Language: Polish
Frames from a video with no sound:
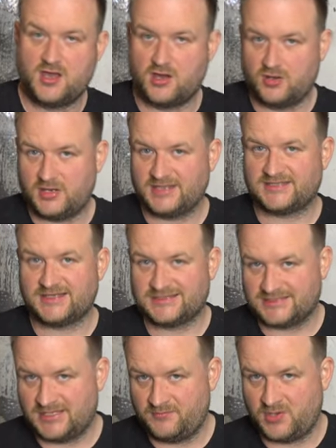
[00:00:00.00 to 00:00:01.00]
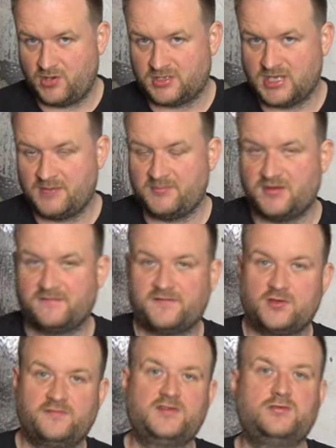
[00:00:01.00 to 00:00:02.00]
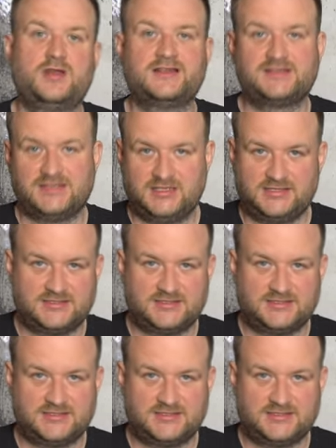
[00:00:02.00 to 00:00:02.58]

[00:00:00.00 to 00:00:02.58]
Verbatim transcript: oraz z tym blokiem w konfiguracji